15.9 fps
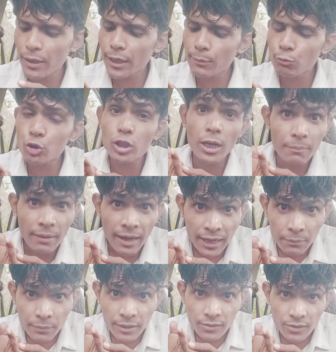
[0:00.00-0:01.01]

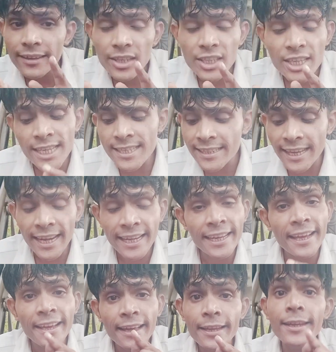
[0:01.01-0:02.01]
मुसलमान बनते हैं किस
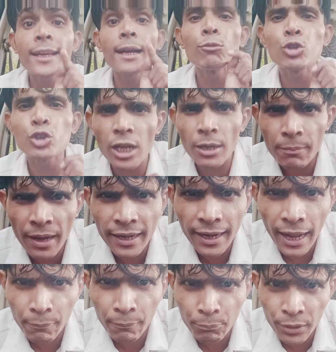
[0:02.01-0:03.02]
कैटेगरी का मुसलमान
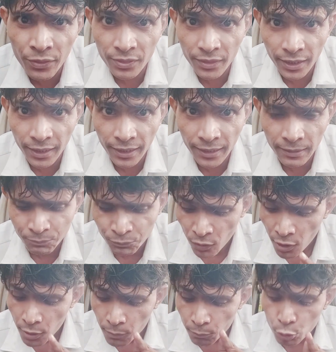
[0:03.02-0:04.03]
आप बनते हैं
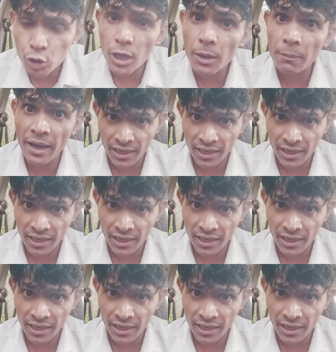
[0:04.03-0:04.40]
मुसलमान